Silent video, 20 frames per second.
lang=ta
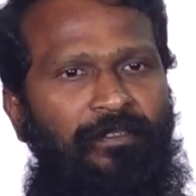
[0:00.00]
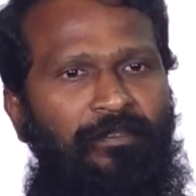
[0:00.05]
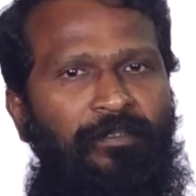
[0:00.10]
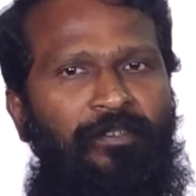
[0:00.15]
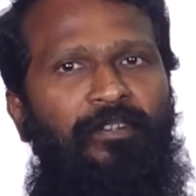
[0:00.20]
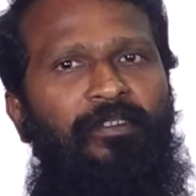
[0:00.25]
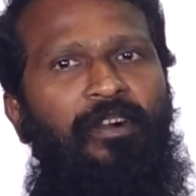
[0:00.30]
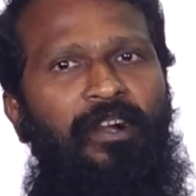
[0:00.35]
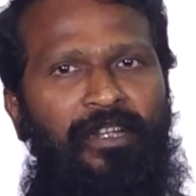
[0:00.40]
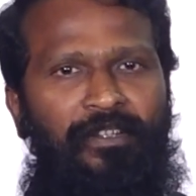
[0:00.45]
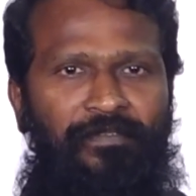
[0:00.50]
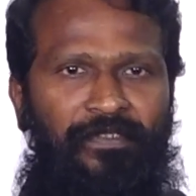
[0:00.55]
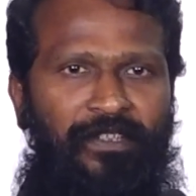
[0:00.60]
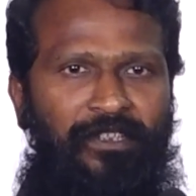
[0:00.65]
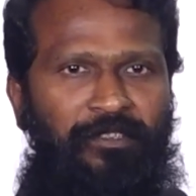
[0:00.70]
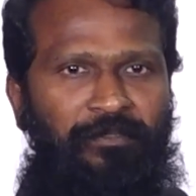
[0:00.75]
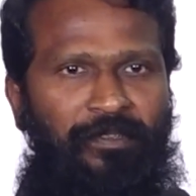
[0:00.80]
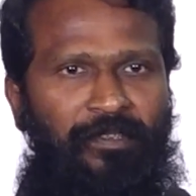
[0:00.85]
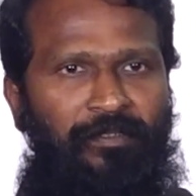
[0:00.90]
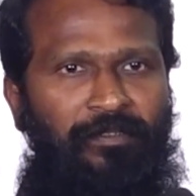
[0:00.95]
ஒரு
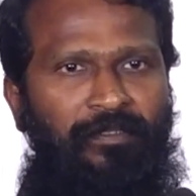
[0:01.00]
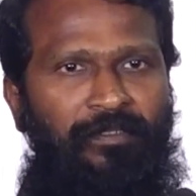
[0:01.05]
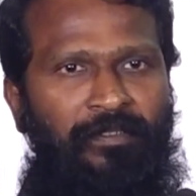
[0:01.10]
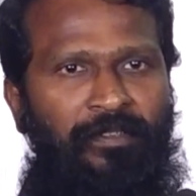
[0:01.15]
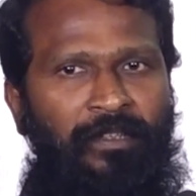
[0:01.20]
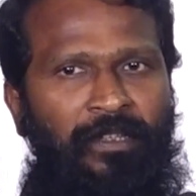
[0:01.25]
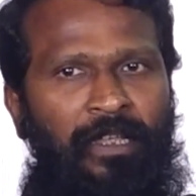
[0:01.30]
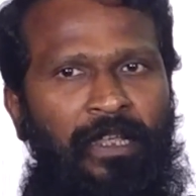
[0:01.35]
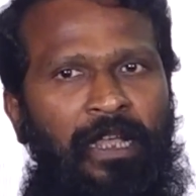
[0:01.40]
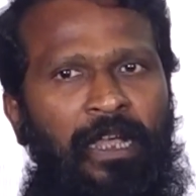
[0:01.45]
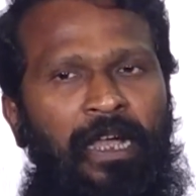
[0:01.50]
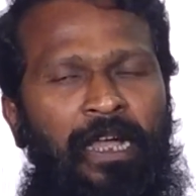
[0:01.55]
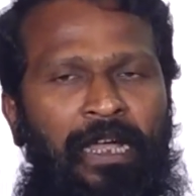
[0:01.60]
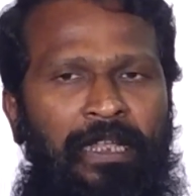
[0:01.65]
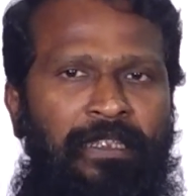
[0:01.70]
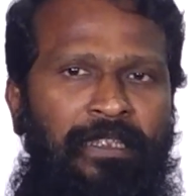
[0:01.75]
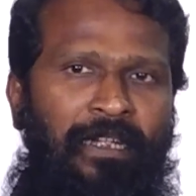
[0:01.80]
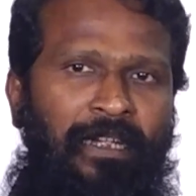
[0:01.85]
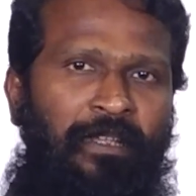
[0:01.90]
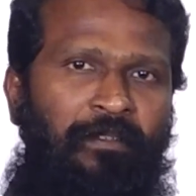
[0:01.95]
கான்ஃபிடென்ஸ் வேணும்
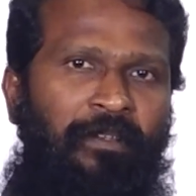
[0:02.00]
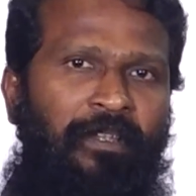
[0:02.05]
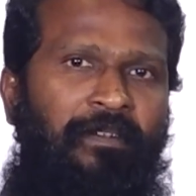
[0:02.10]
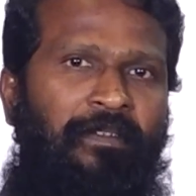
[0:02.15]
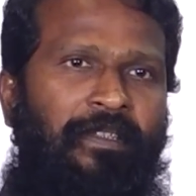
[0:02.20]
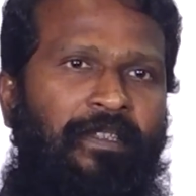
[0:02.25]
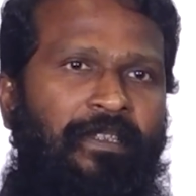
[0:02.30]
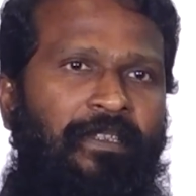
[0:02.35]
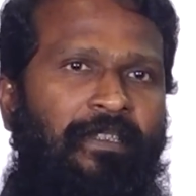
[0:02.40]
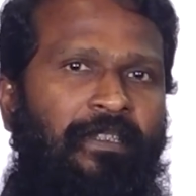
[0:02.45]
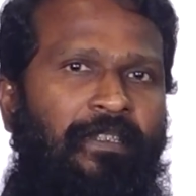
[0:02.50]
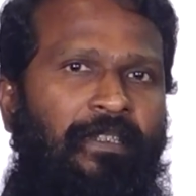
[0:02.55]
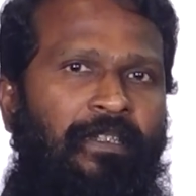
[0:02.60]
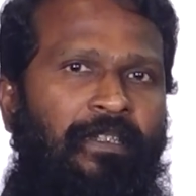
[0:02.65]
அந்த அளவில் வந்து